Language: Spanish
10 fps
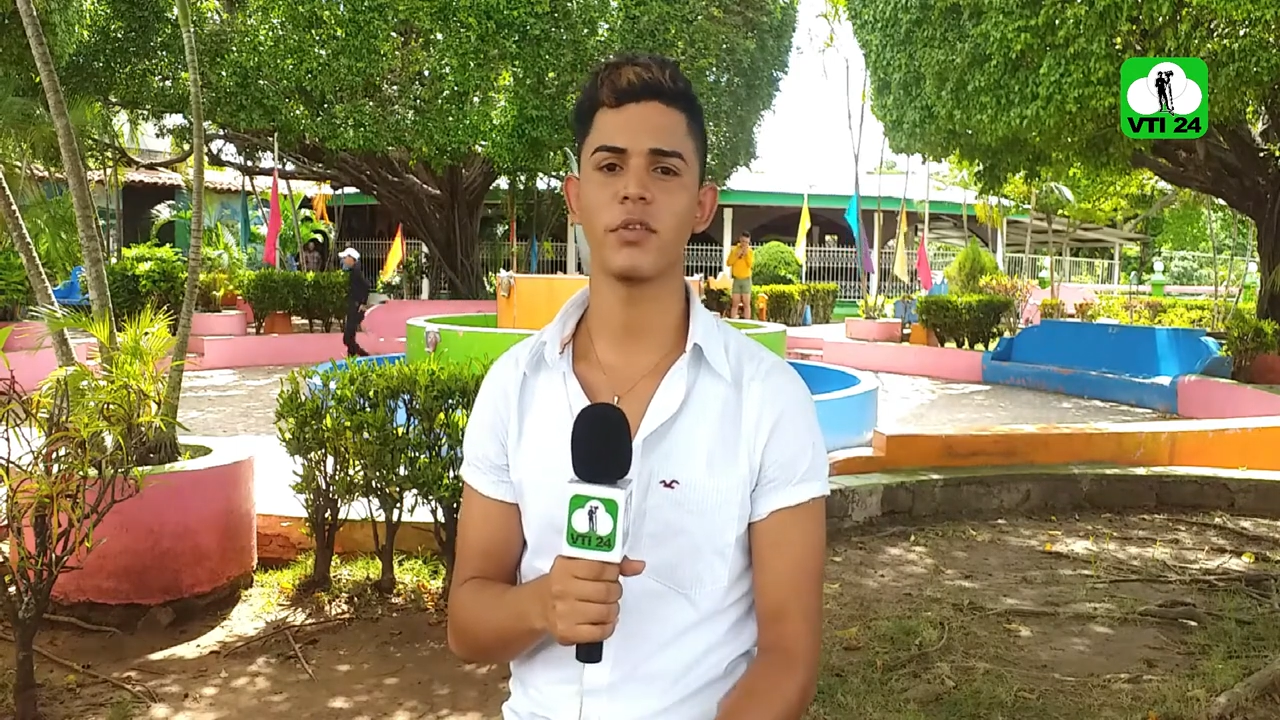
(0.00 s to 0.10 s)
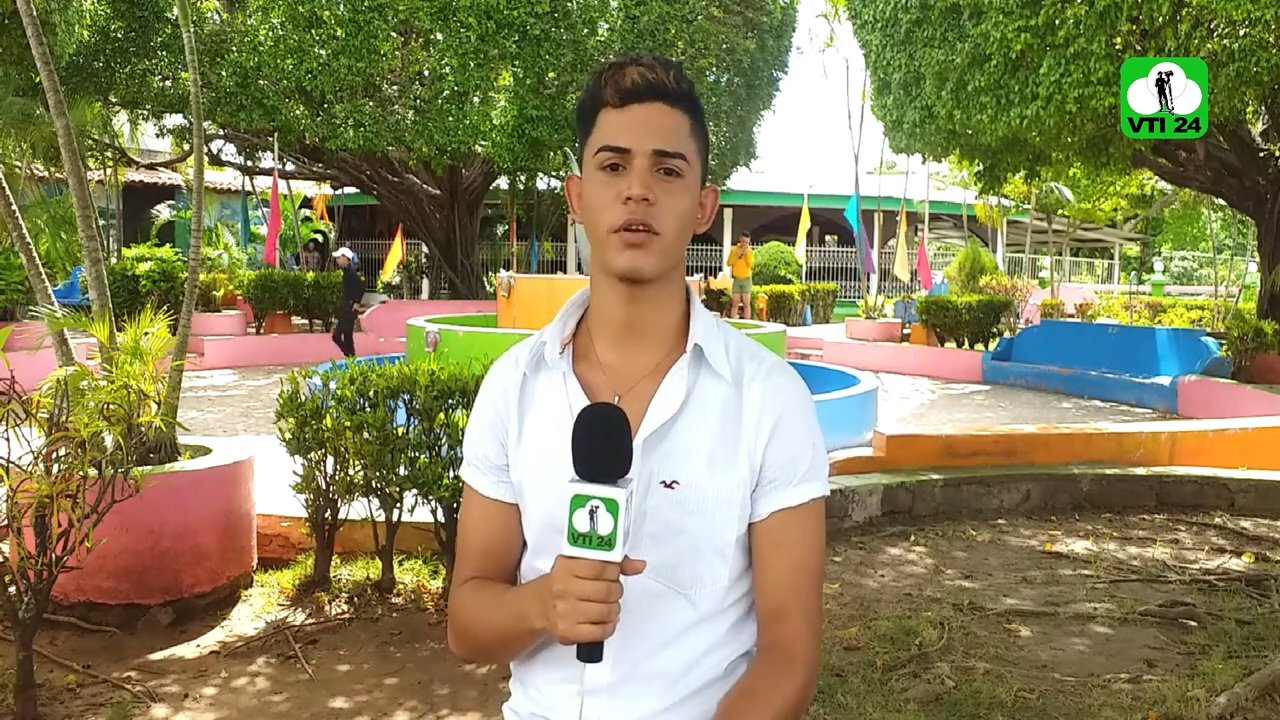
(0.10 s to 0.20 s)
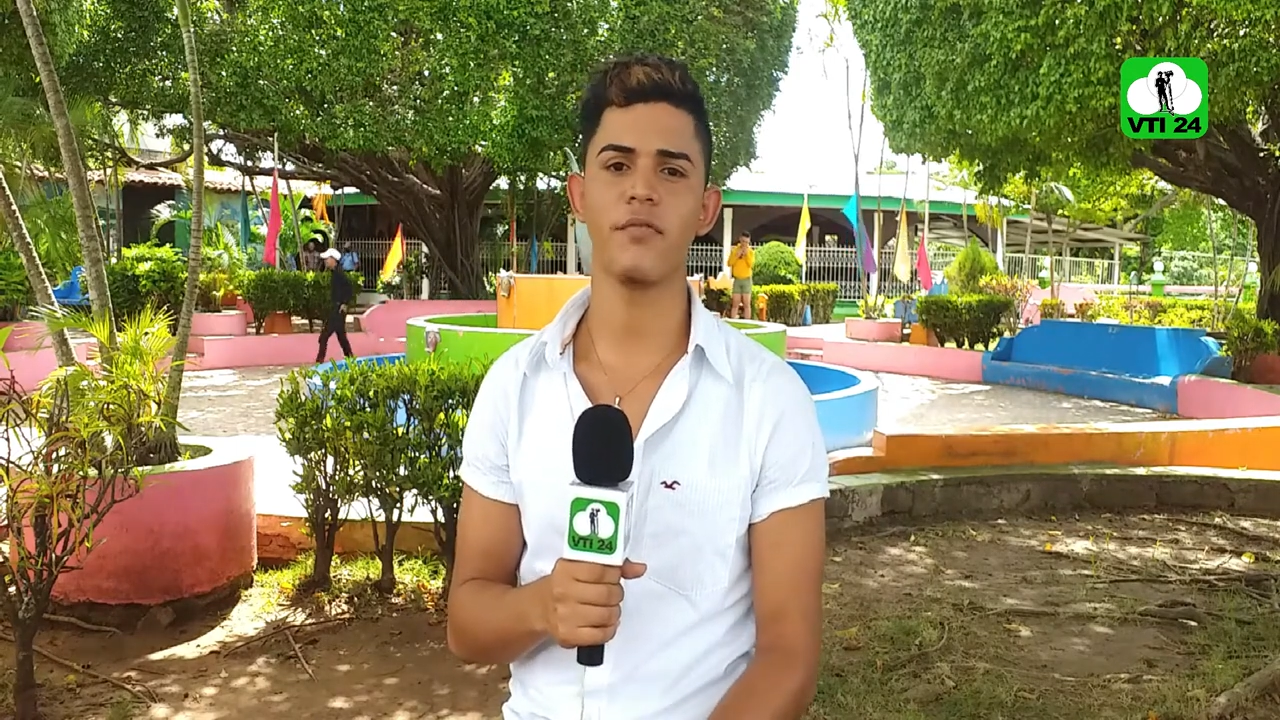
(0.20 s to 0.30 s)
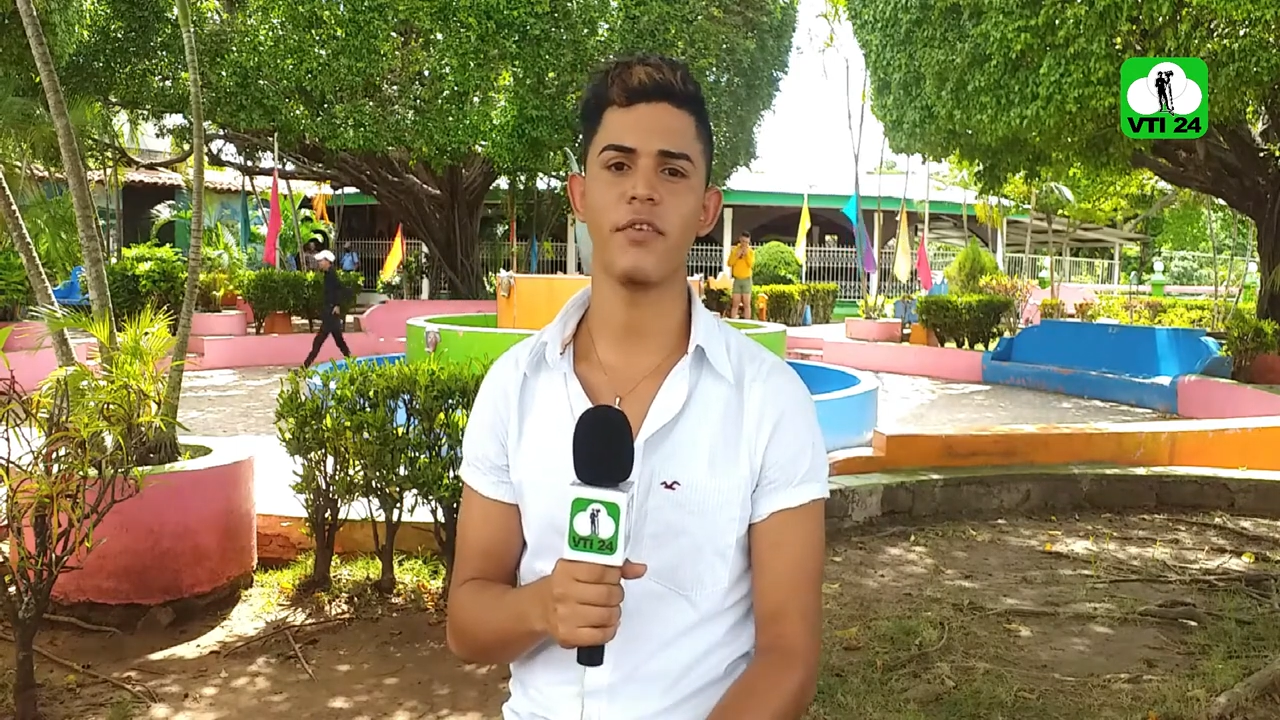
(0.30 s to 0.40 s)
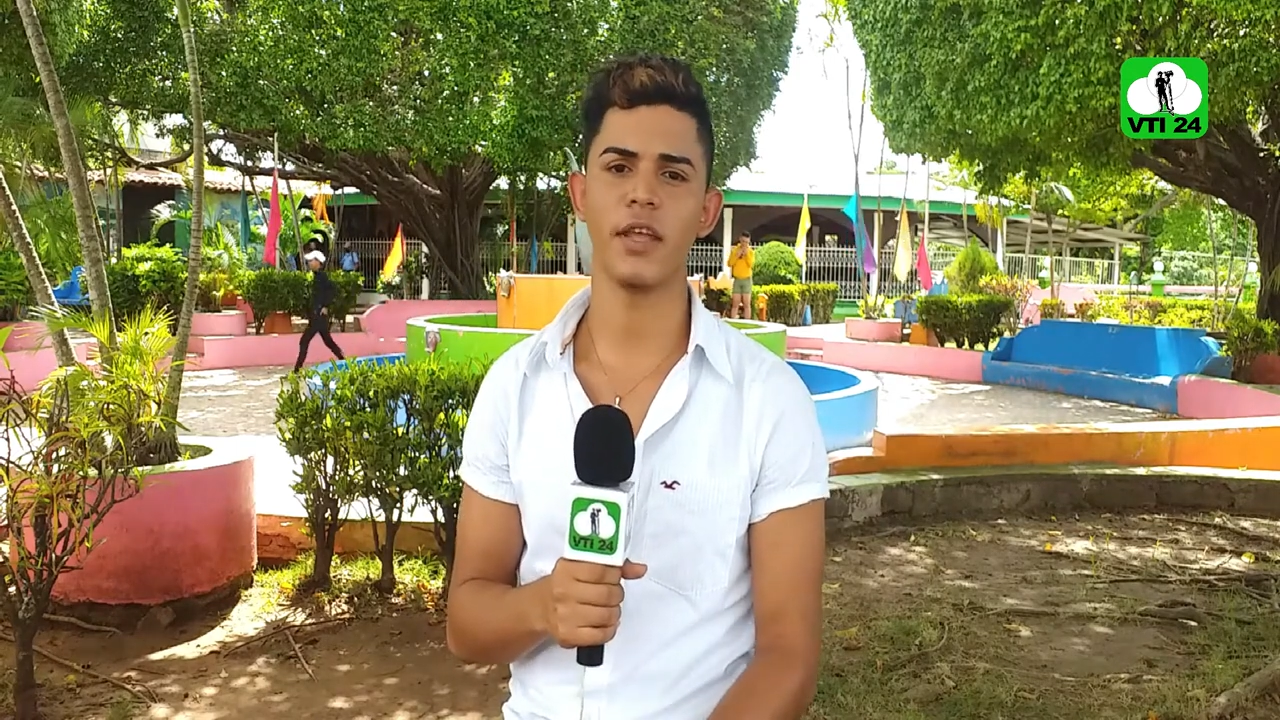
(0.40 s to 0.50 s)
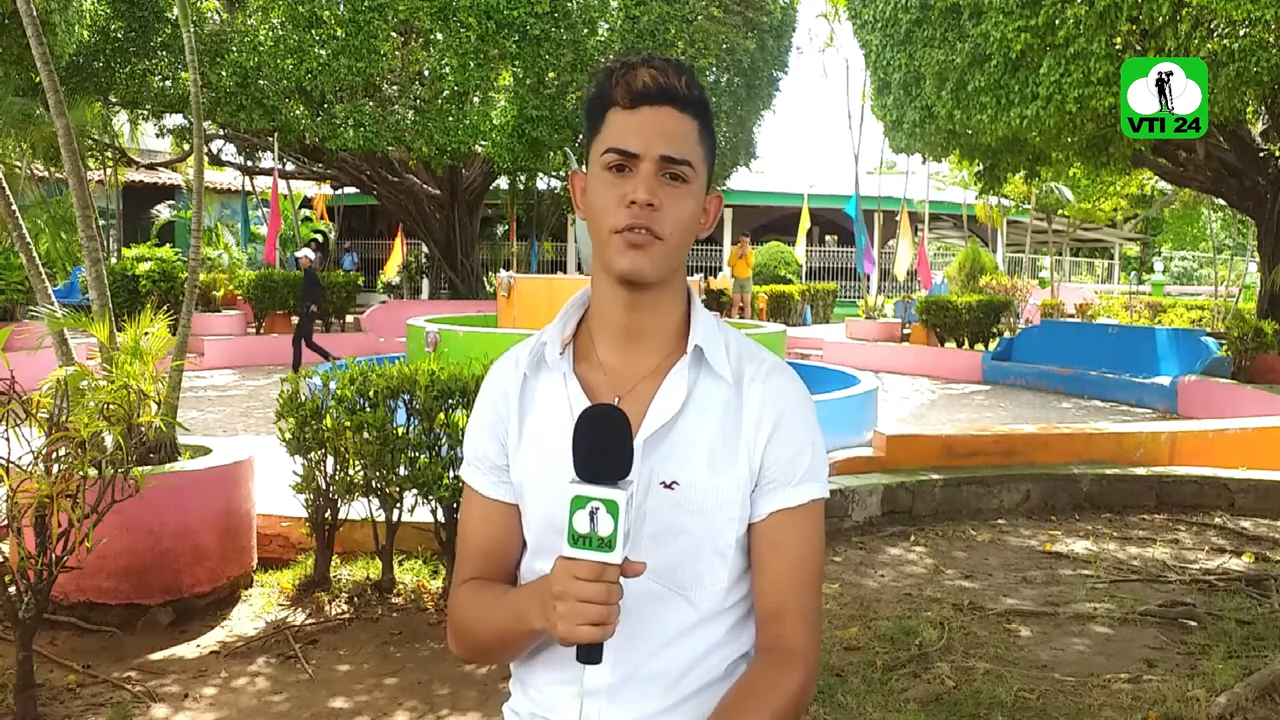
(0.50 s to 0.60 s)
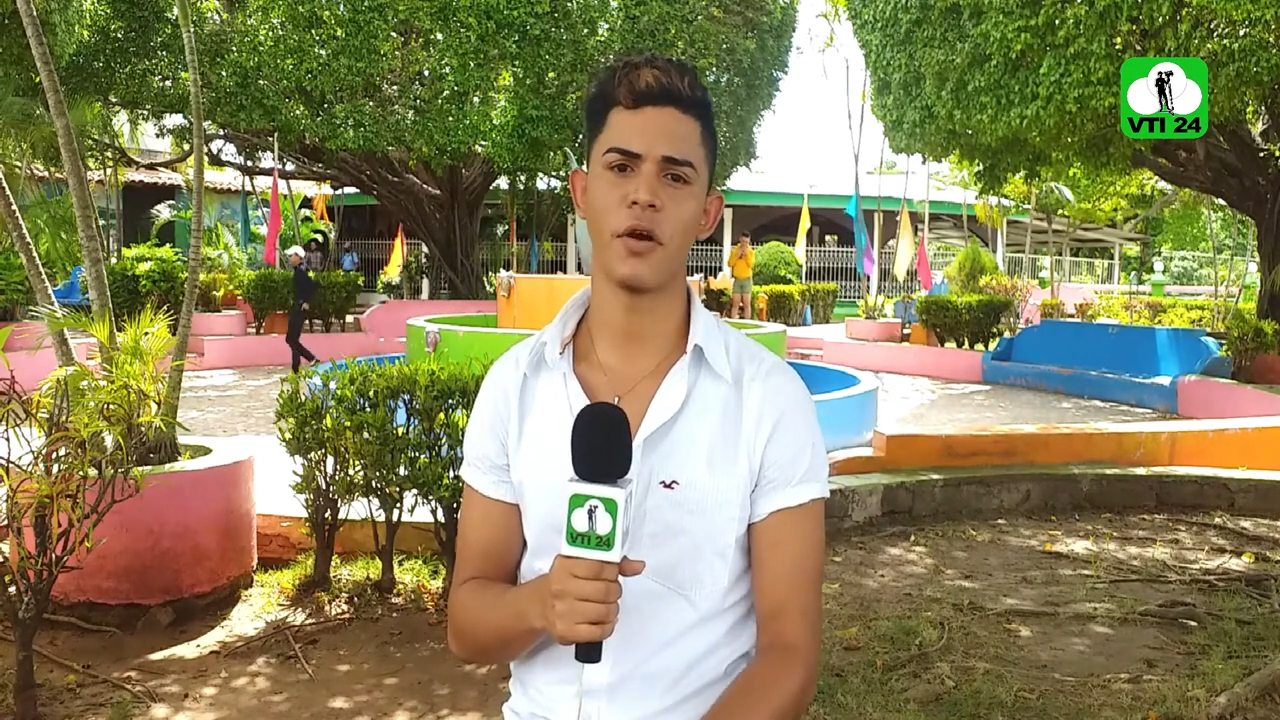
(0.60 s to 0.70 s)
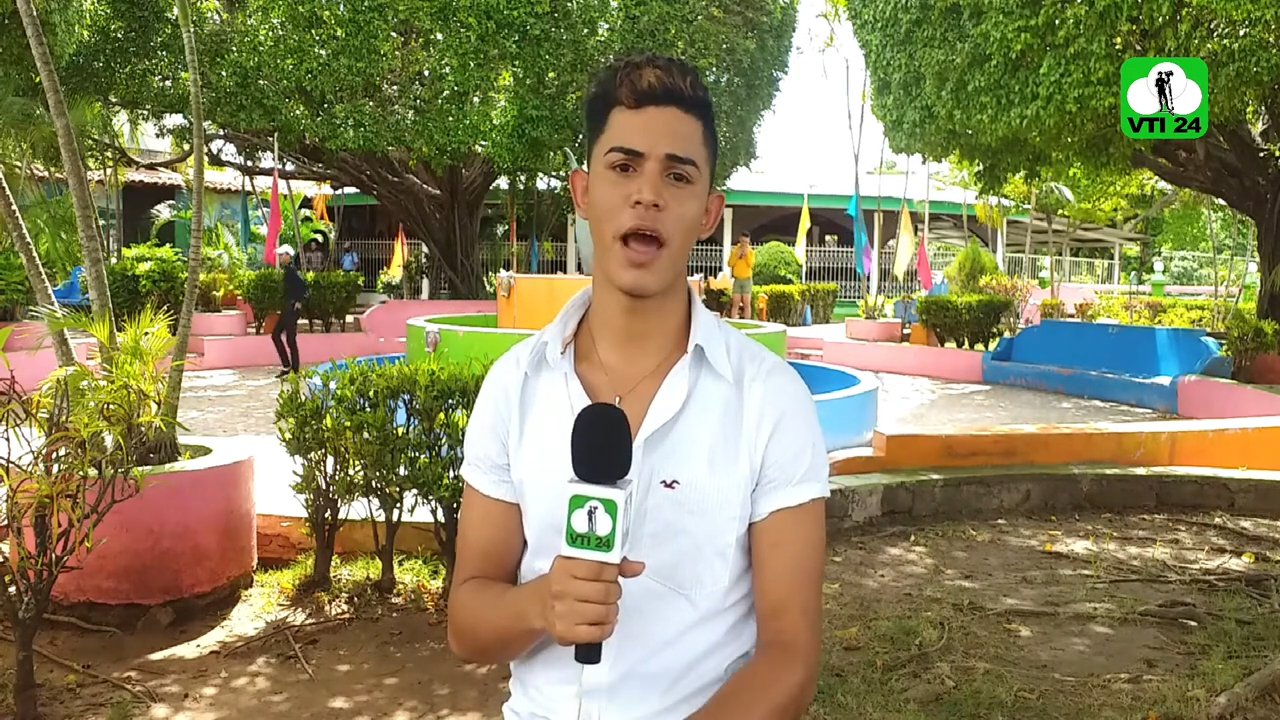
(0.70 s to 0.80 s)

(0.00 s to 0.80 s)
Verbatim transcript: estoy refiriendo